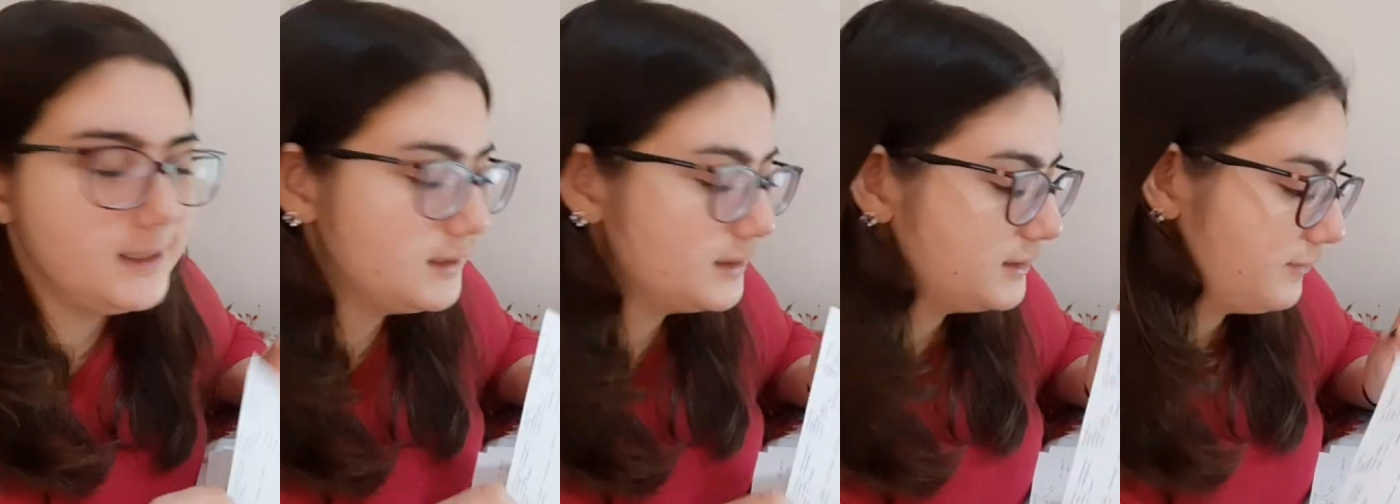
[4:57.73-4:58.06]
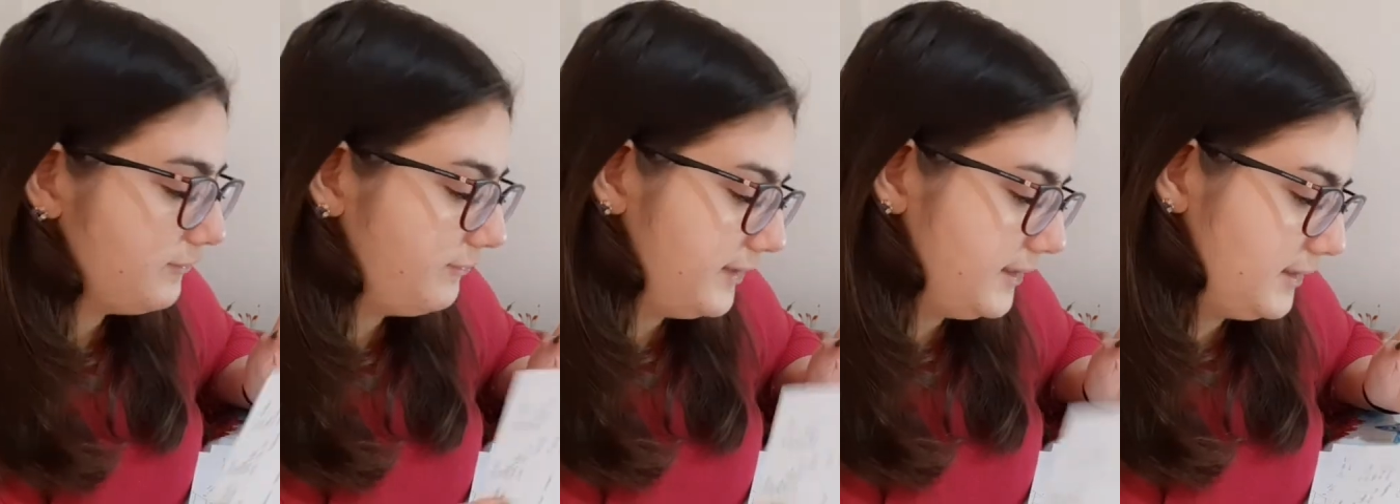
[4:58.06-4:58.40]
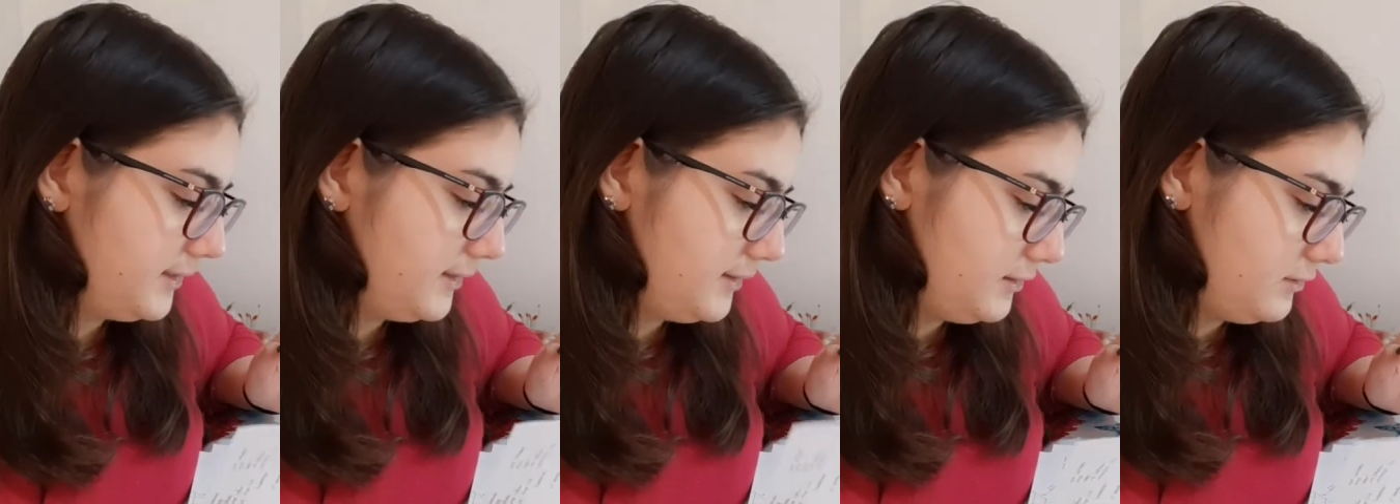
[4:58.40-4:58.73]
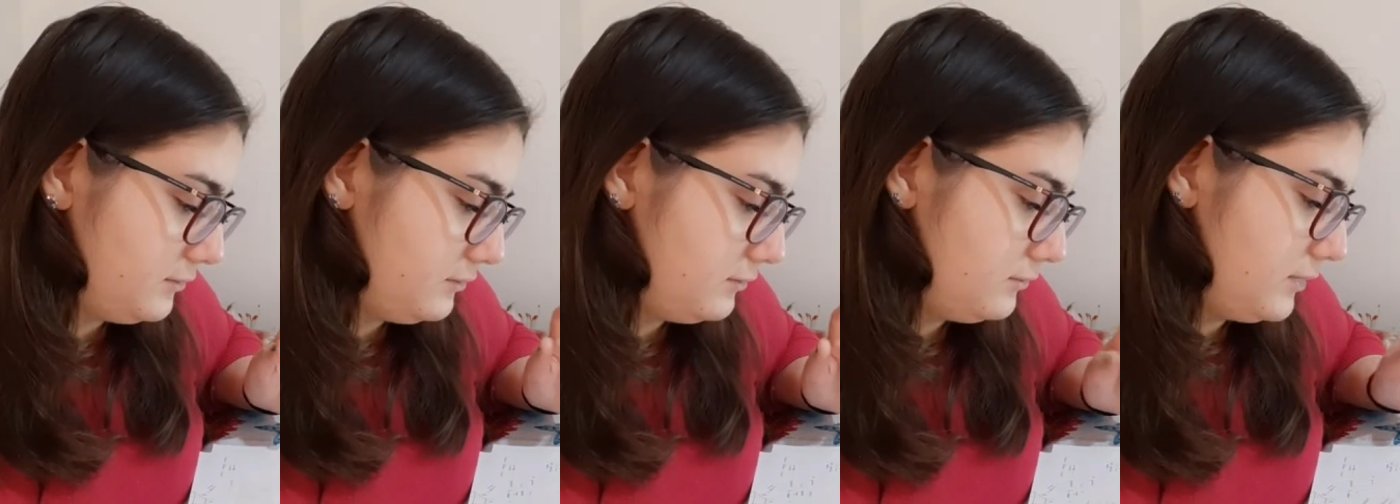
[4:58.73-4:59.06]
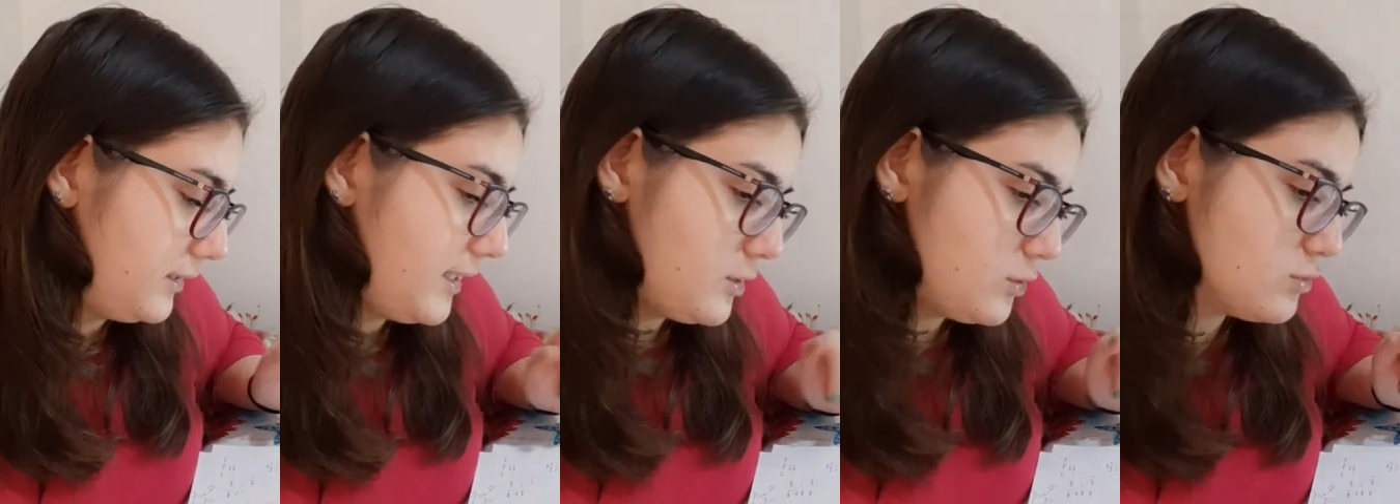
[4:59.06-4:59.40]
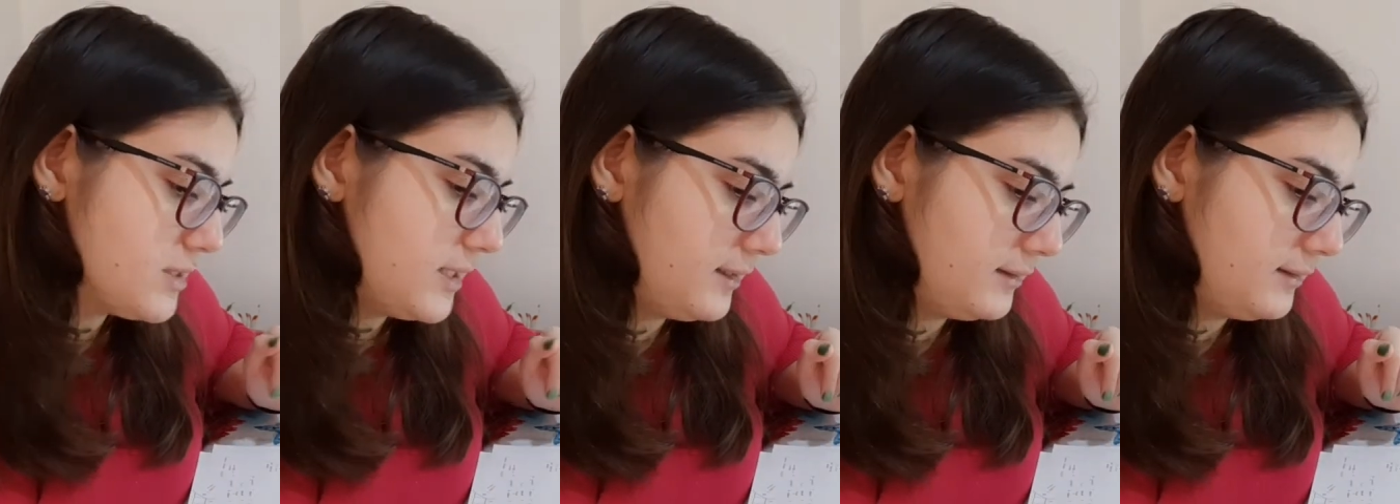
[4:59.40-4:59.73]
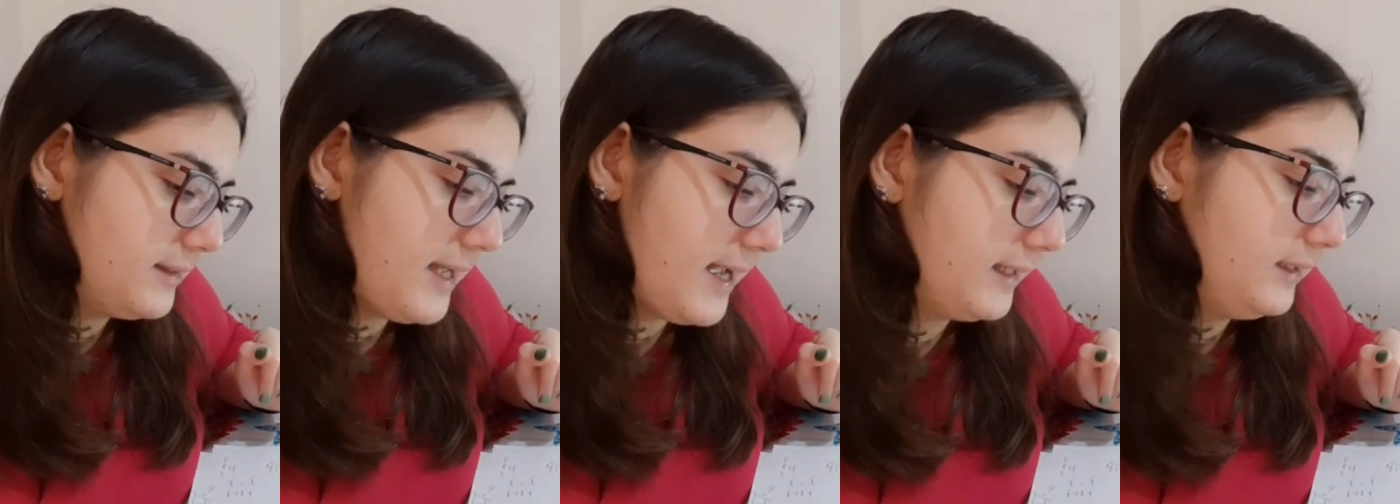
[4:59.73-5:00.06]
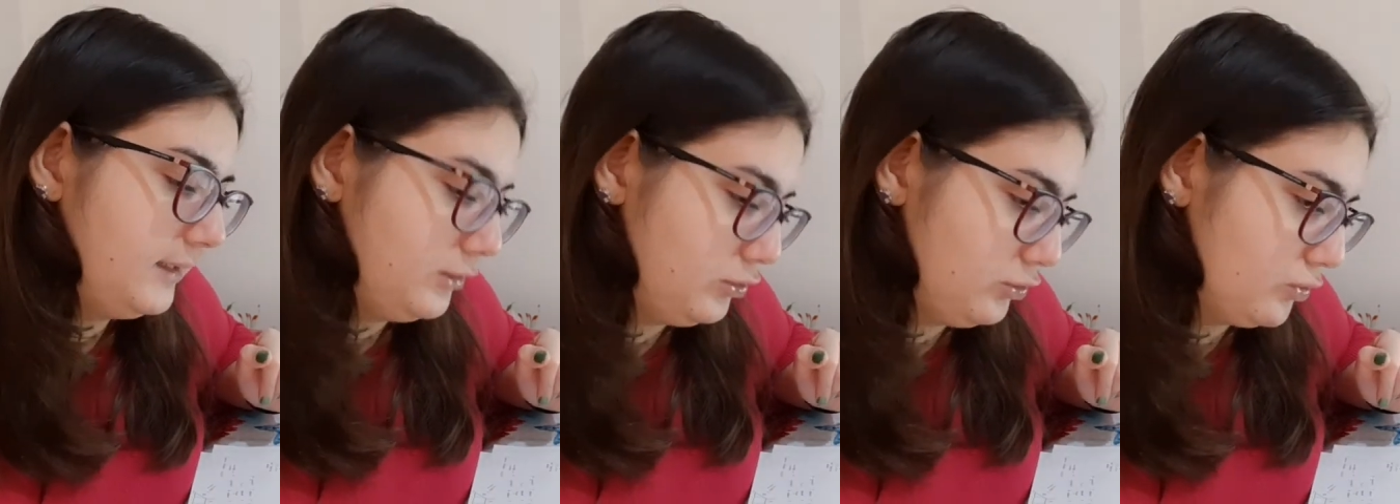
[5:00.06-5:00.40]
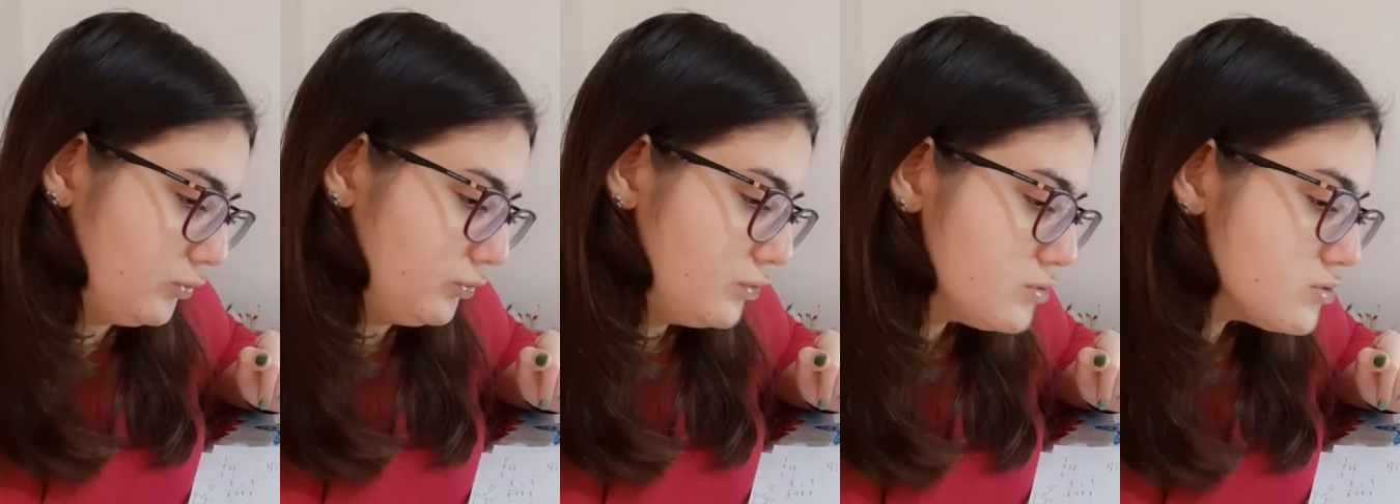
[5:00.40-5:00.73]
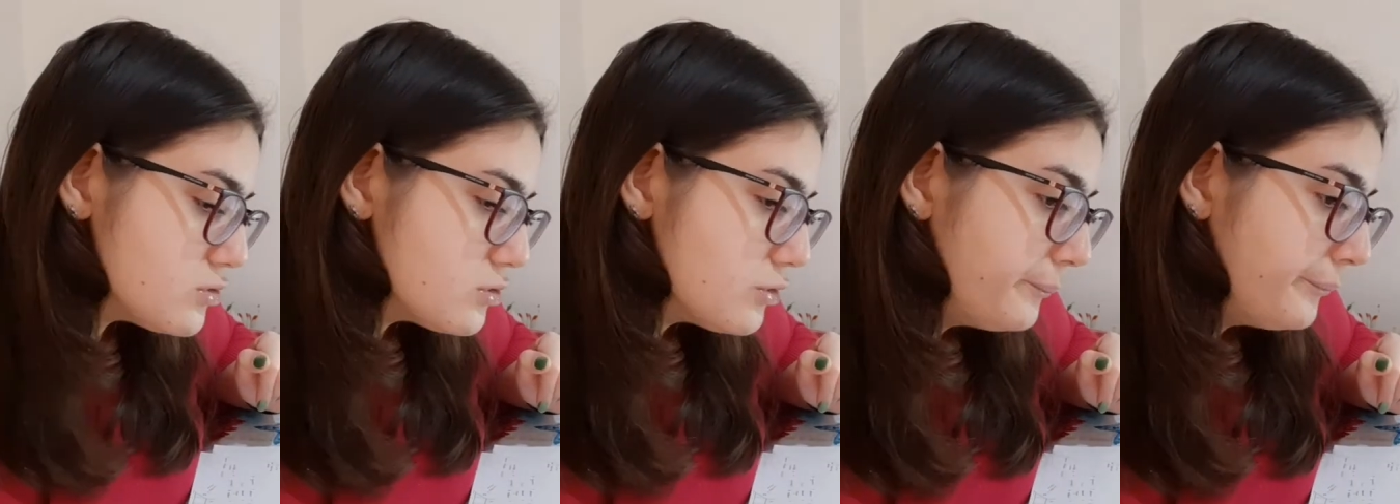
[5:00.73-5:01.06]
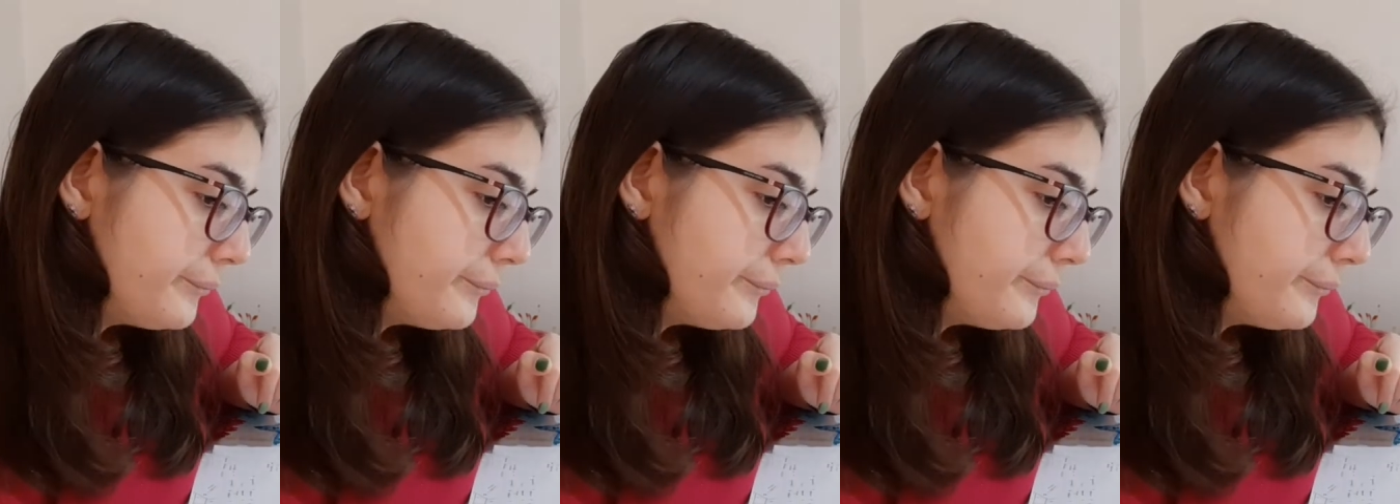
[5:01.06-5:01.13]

grafikler üzerinden gidiyoruz.